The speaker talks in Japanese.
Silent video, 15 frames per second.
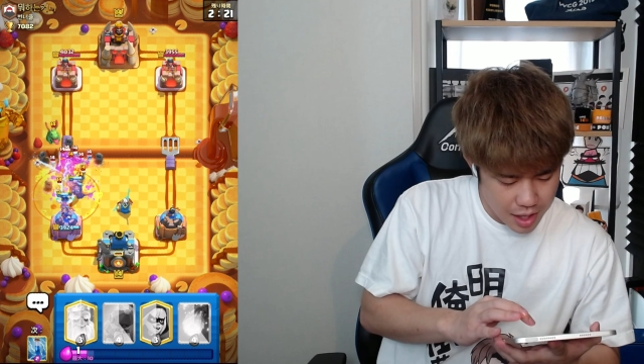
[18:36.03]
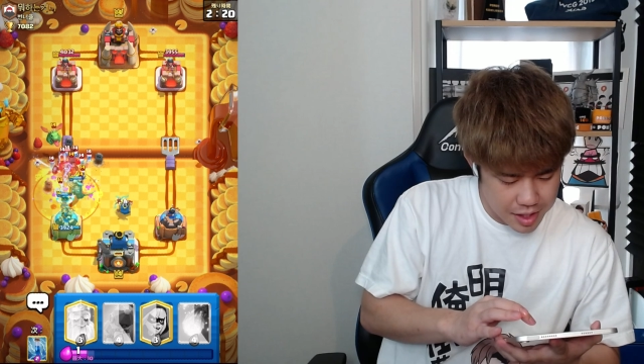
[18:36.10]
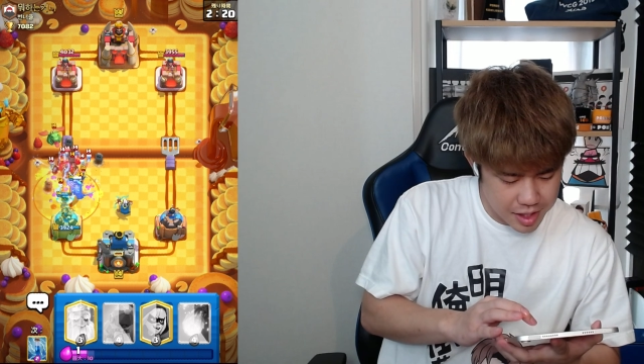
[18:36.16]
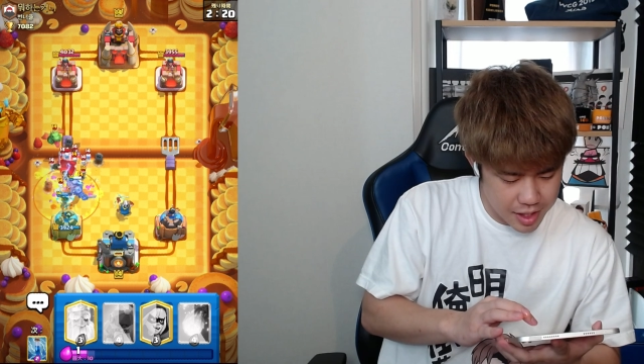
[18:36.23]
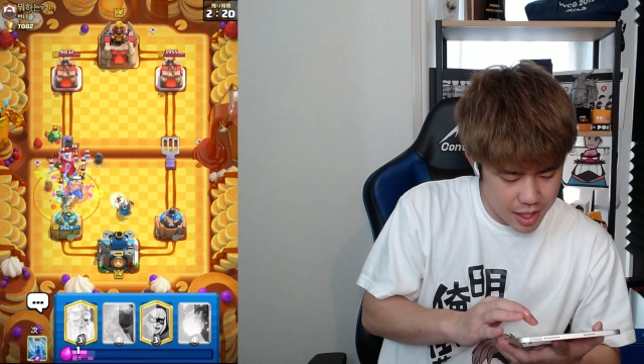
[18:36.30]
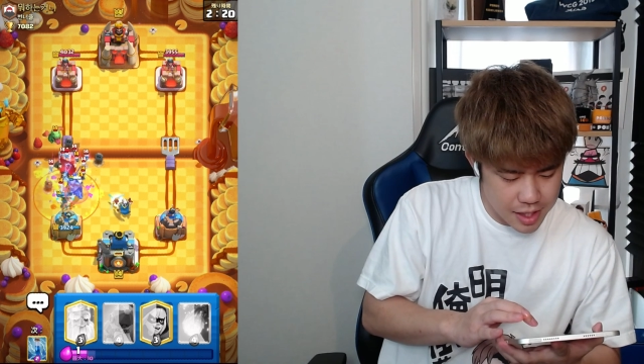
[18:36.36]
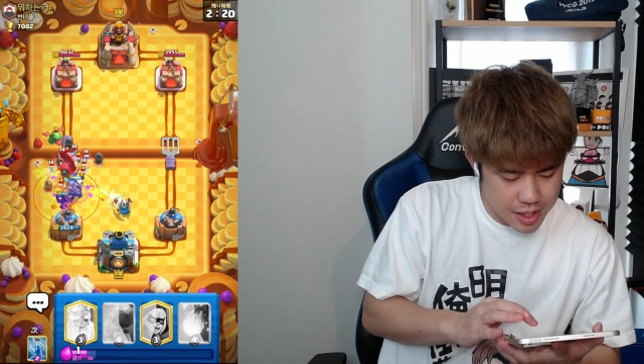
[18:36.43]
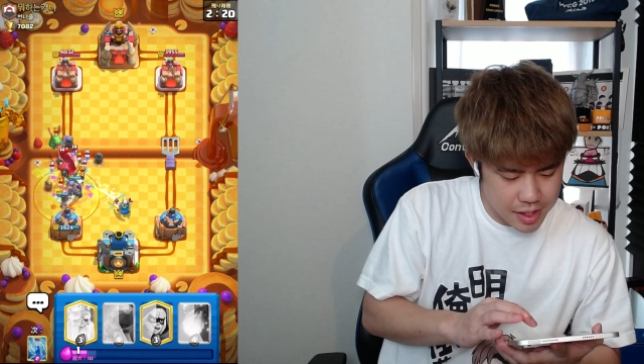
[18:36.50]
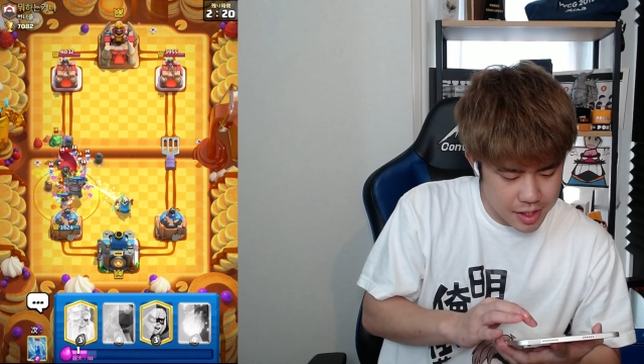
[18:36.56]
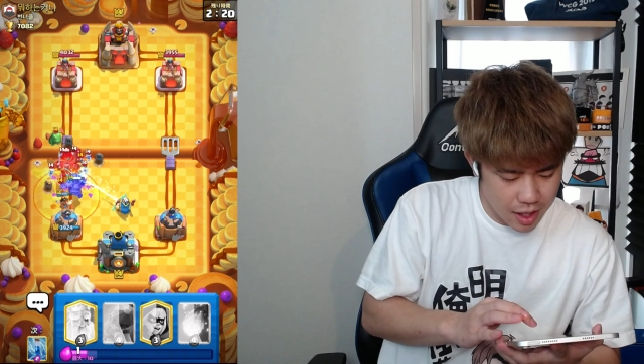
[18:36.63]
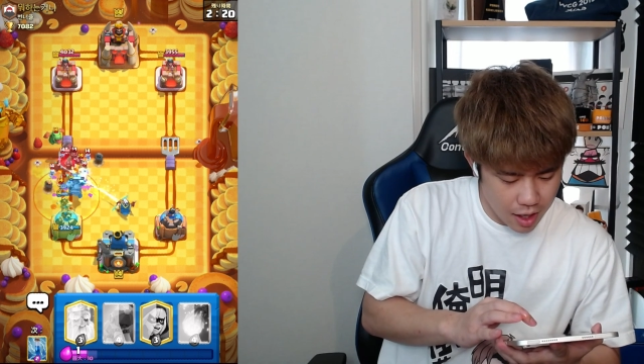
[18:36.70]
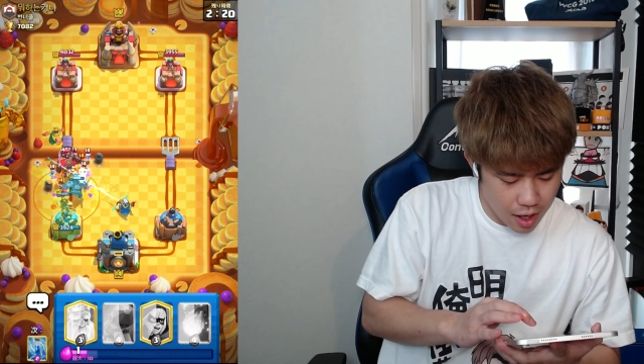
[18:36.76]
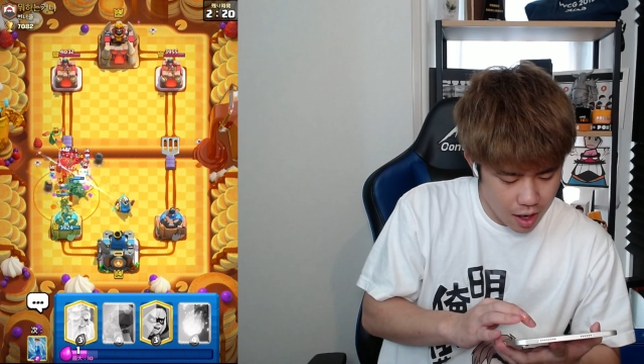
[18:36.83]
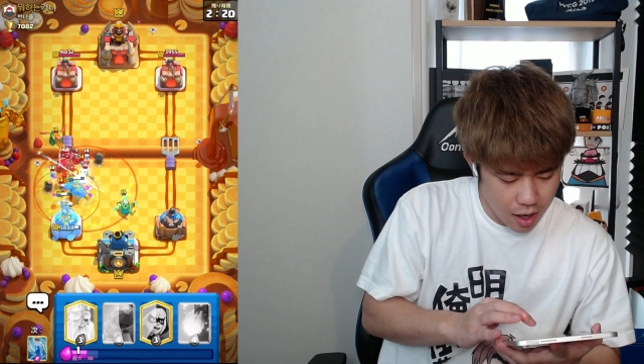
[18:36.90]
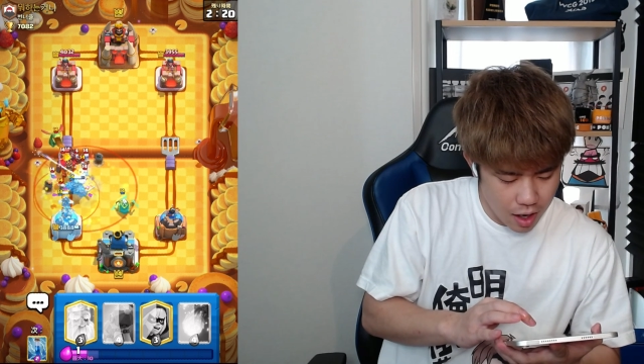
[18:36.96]
あ、遅延
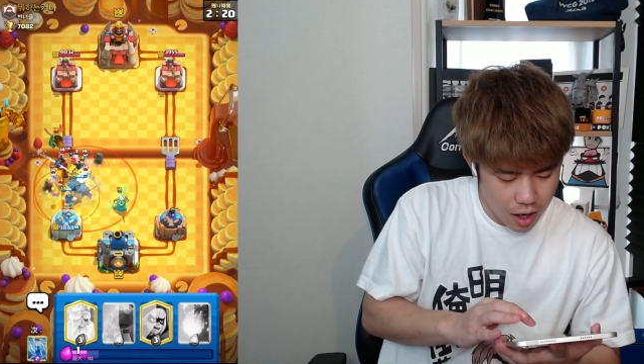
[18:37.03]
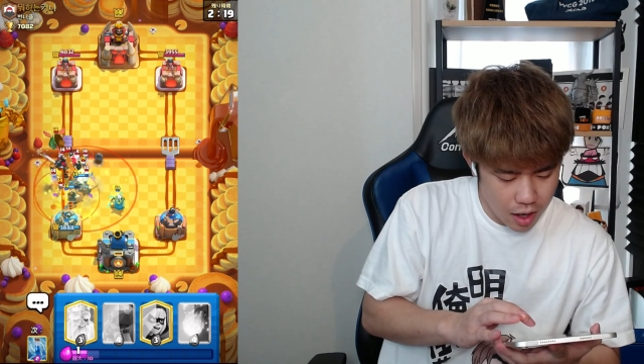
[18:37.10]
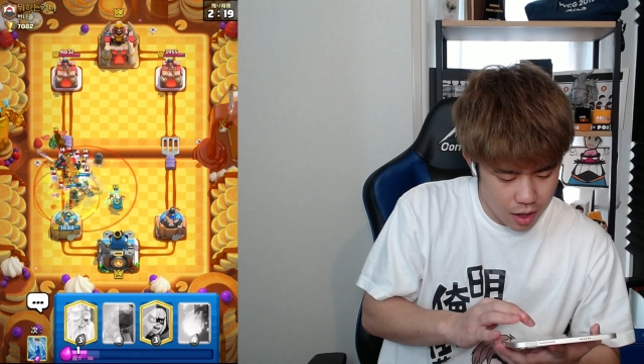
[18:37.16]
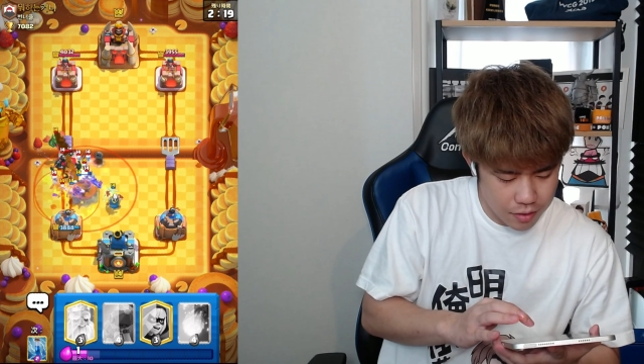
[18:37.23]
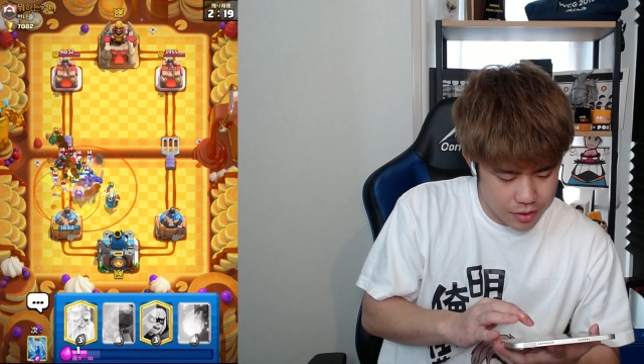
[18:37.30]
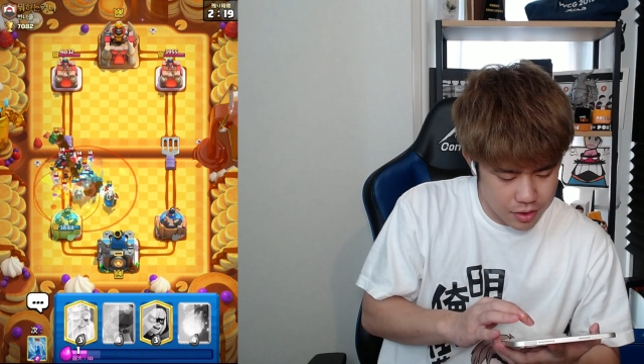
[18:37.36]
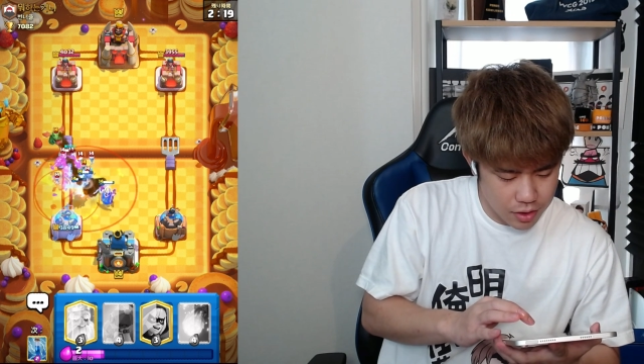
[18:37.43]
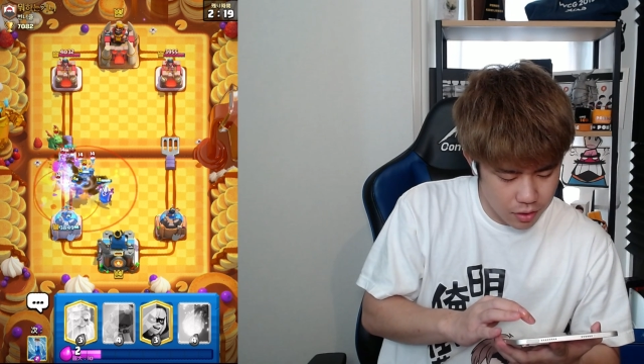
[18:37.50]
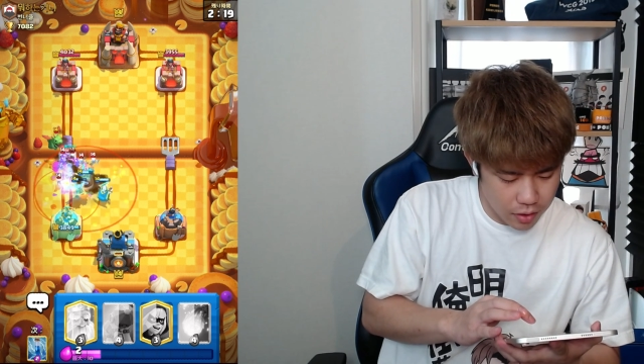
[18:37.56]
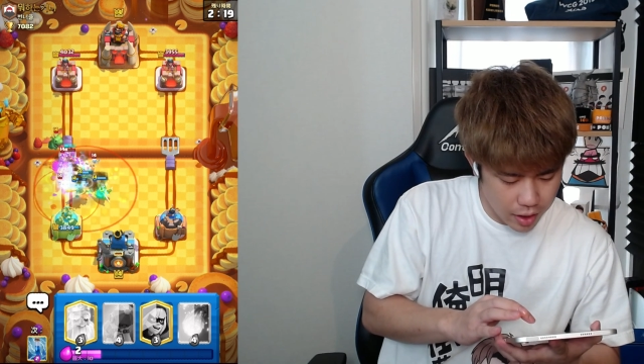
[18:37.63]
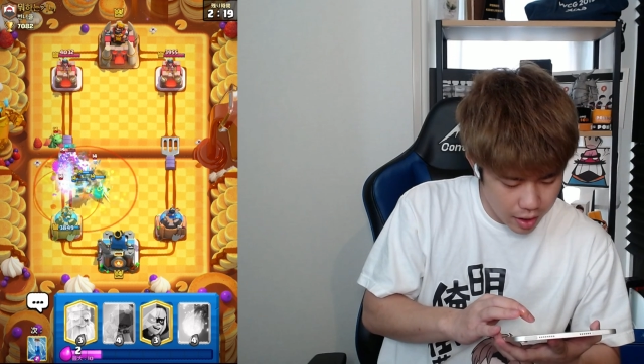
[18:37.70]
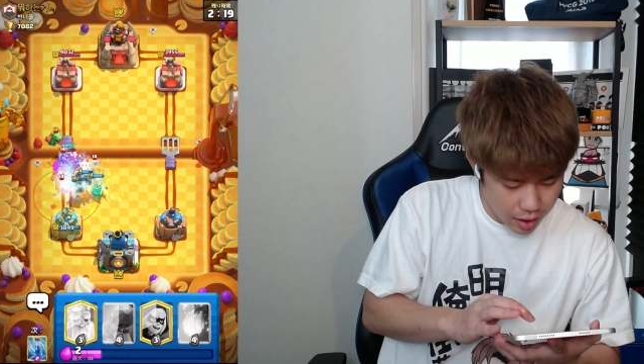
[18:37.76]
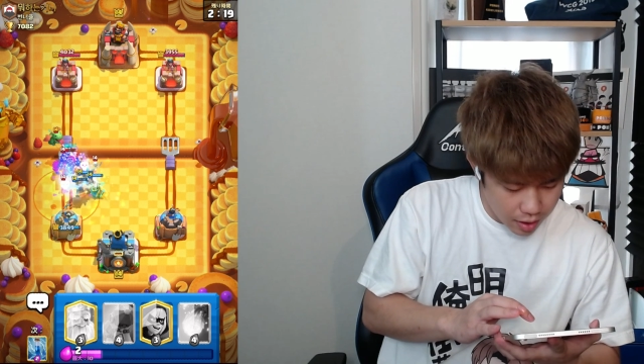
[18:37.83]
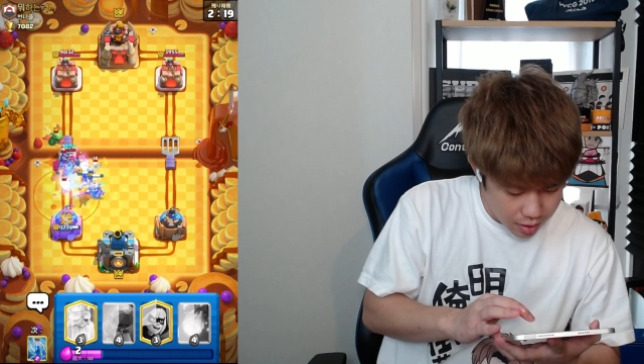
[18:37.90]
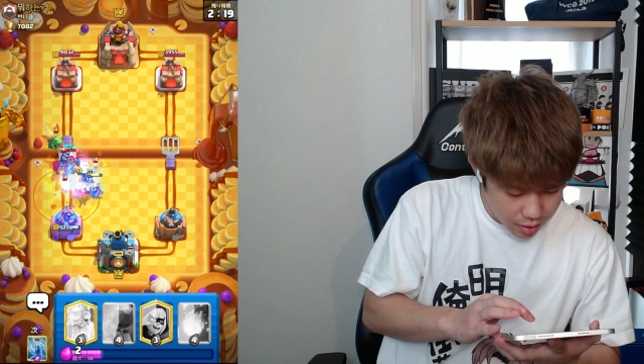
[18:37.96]
スキルか。あれ、普通に
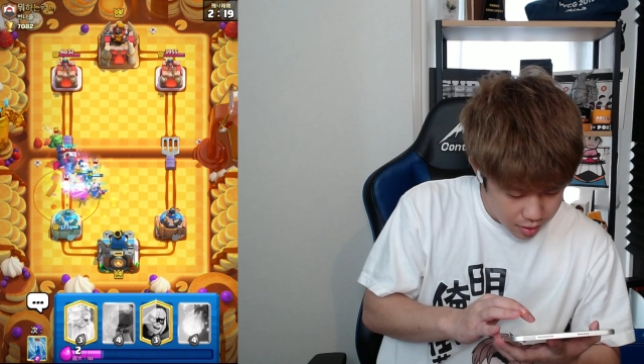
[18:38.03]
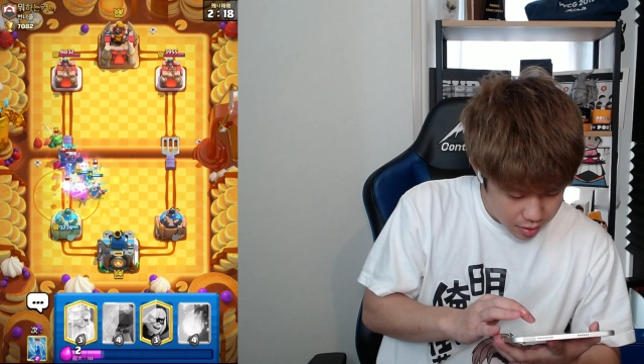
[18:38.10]
俺、